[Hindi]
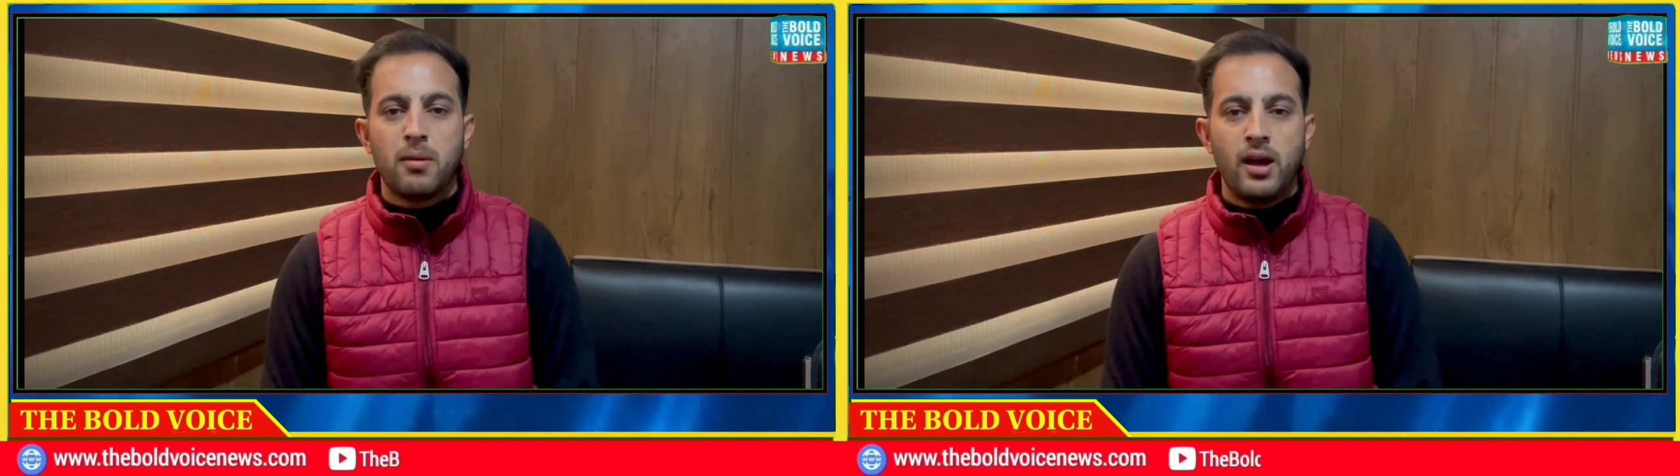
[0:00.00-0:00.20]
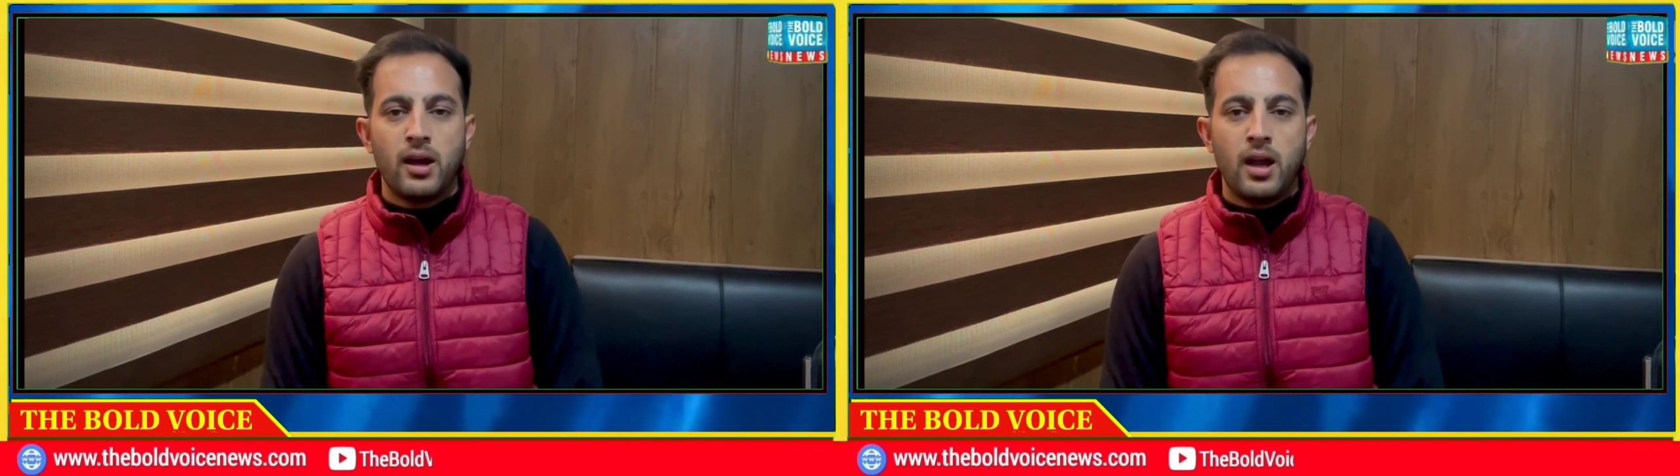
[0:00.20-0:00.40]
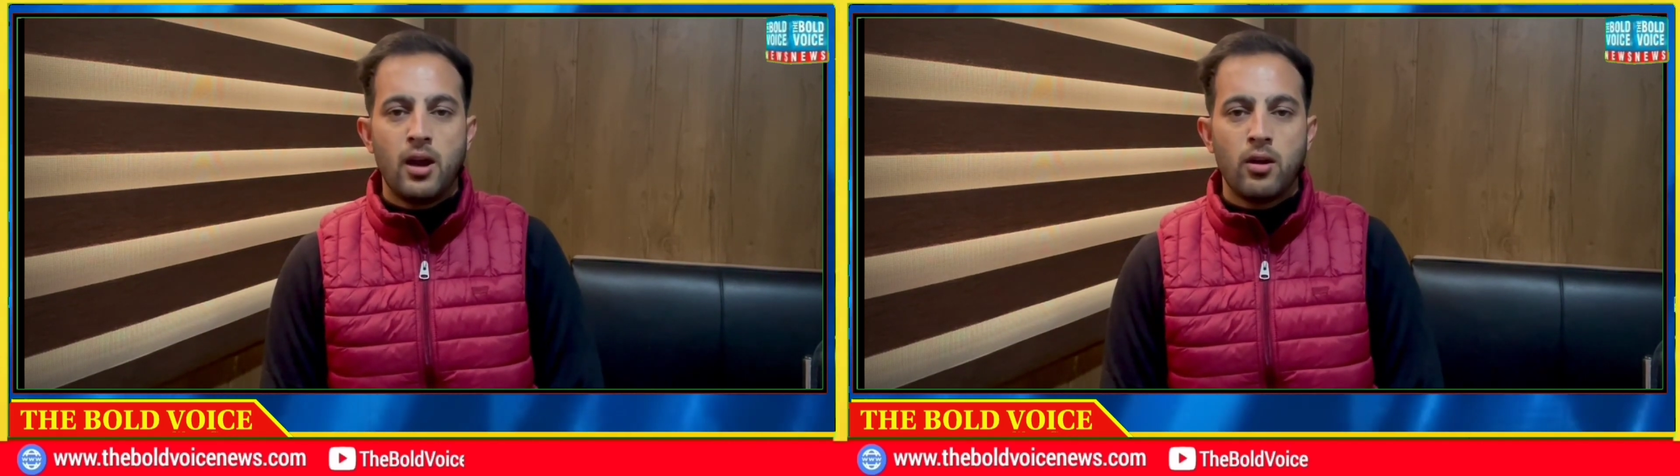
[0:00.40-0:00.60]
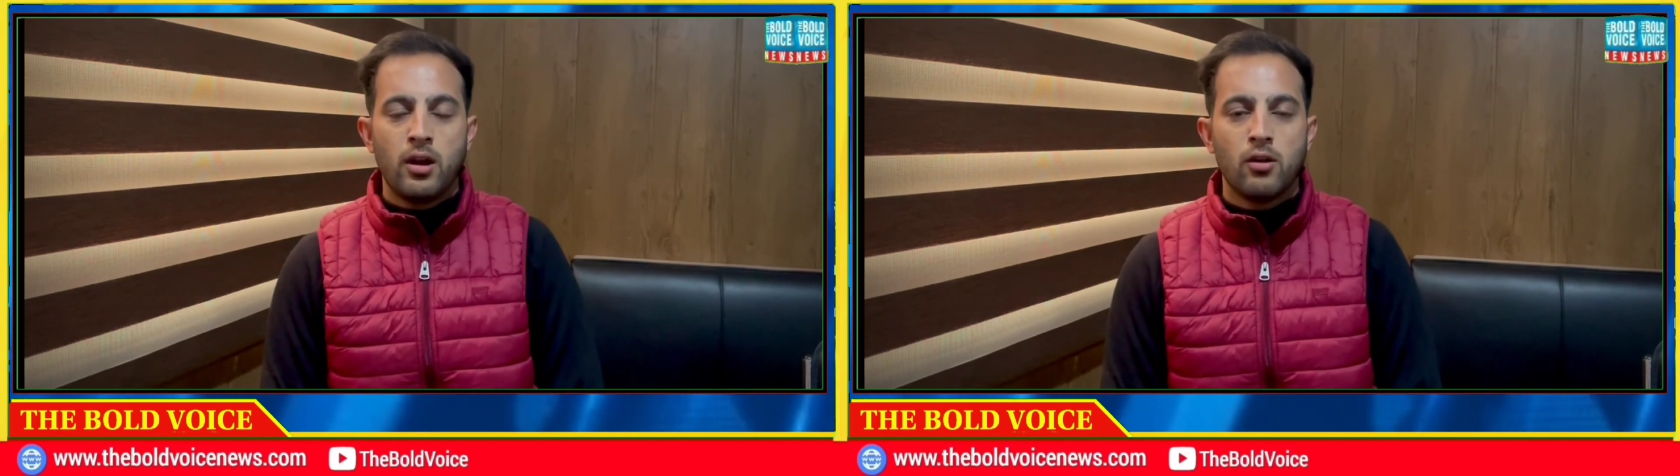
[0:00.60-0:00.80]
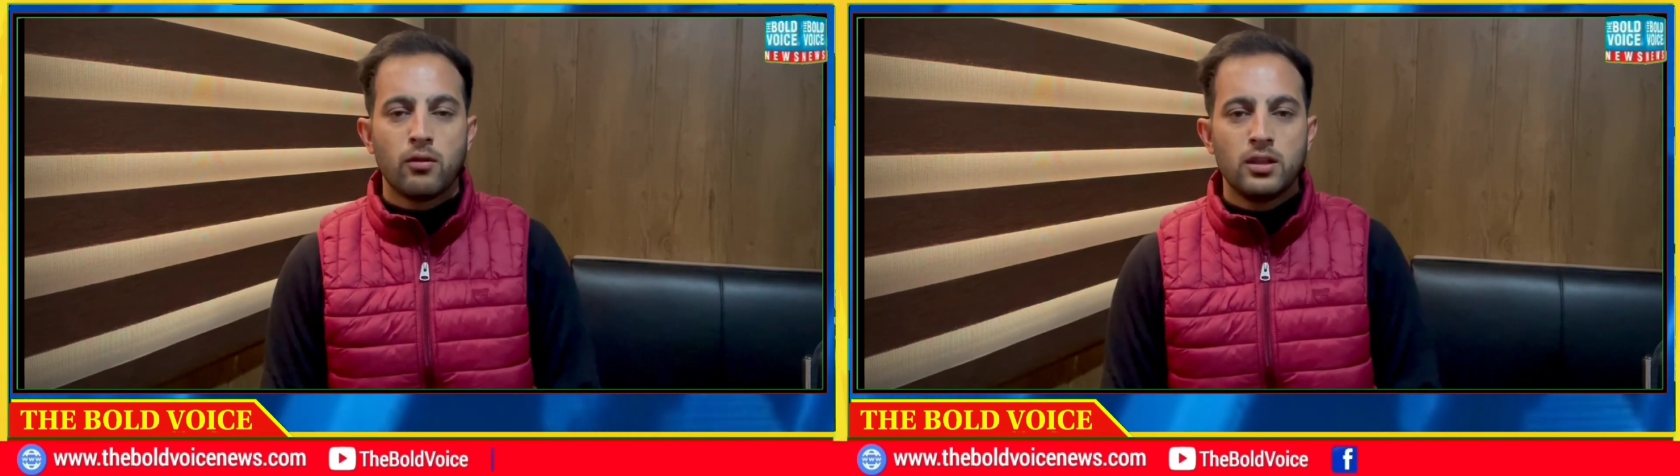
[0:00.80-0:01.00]
पाया गया है और
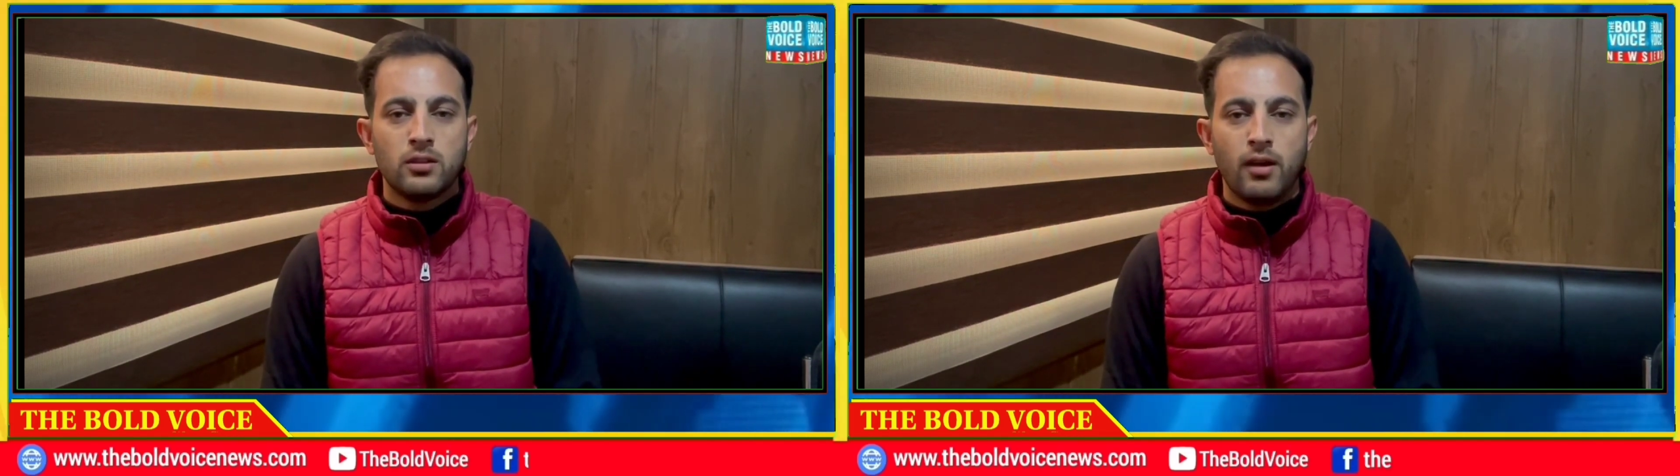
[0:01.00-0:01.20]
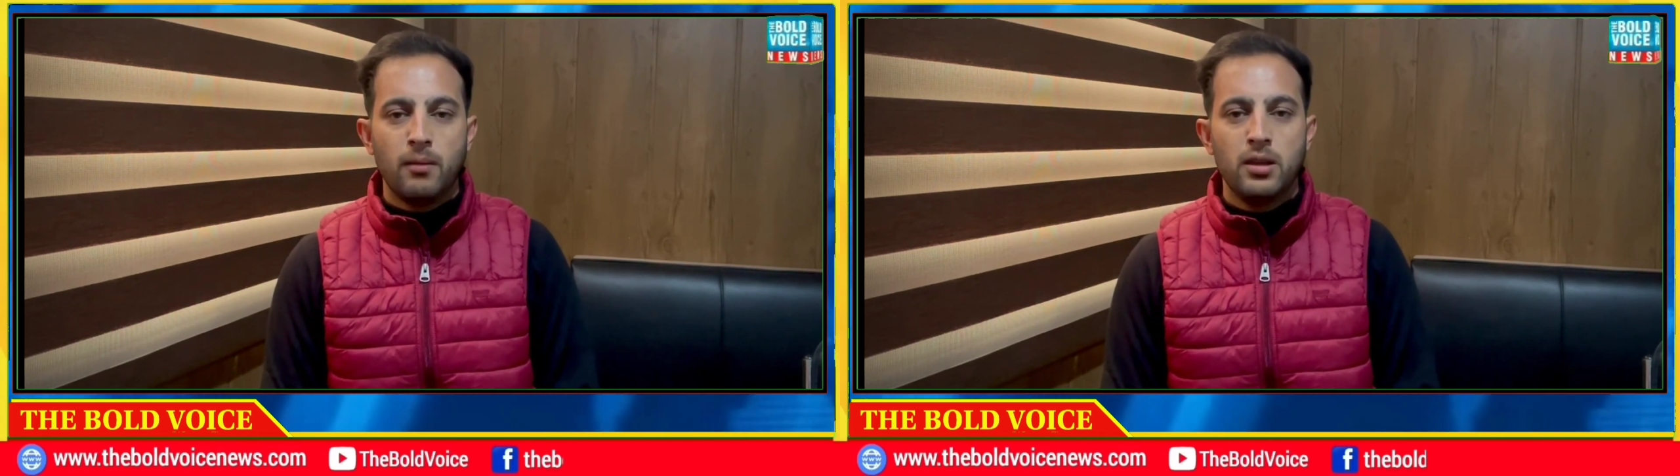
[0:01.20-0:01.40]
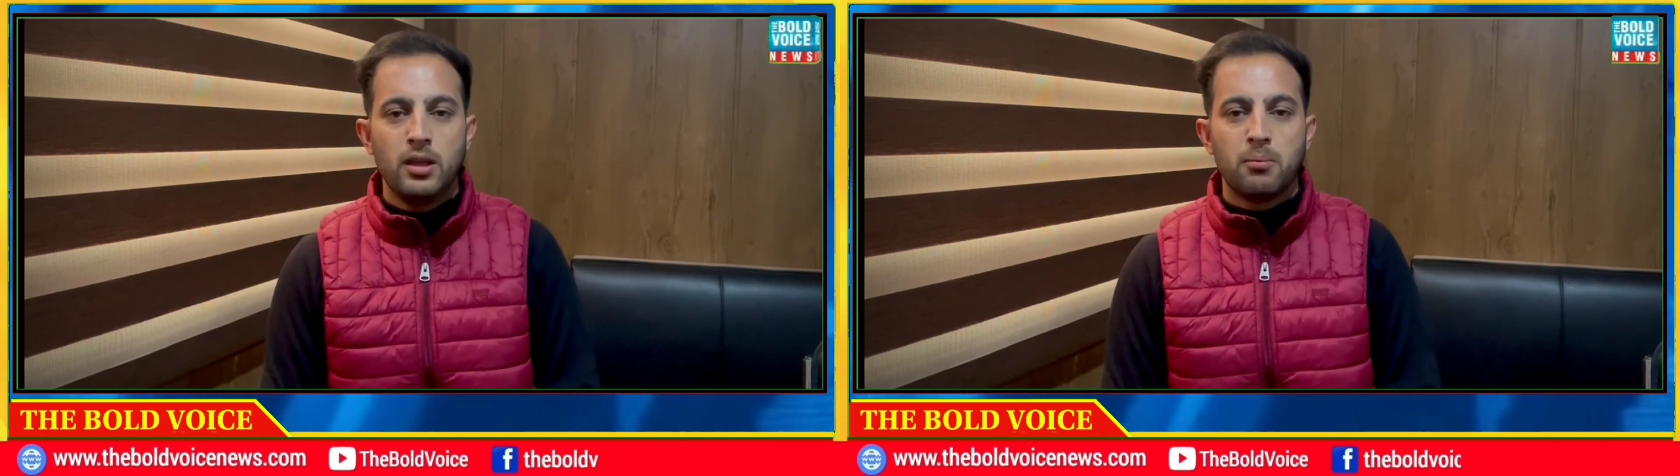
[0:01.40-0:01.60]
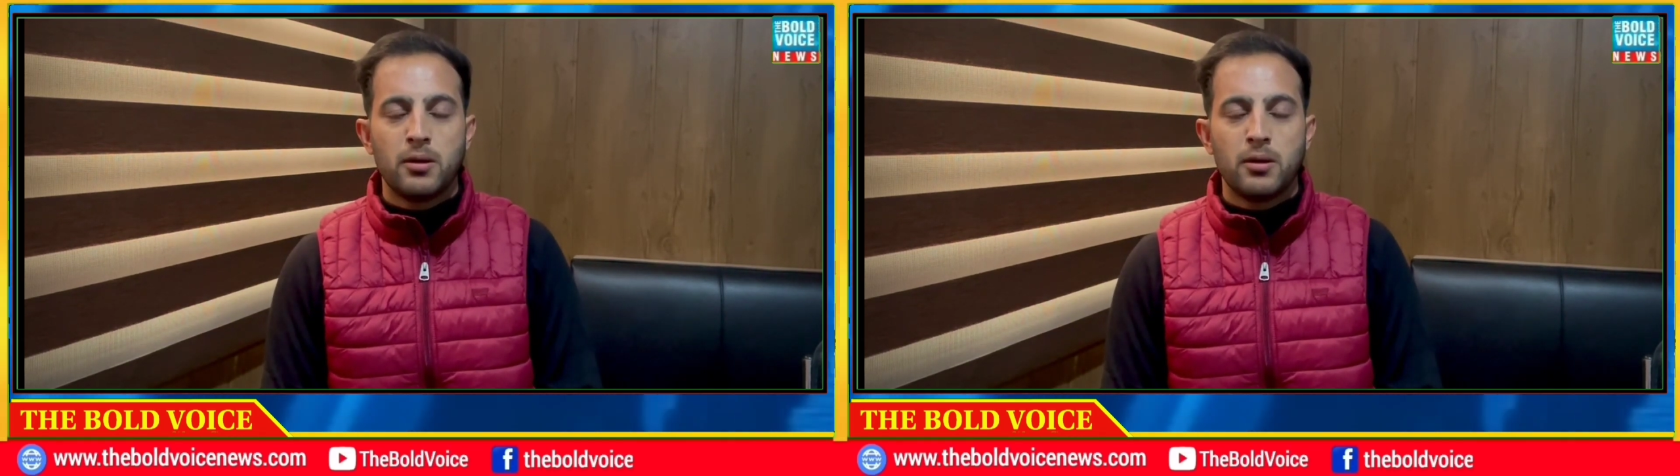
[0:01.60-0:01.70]
अलॉन्ग विद इस फैमिली ये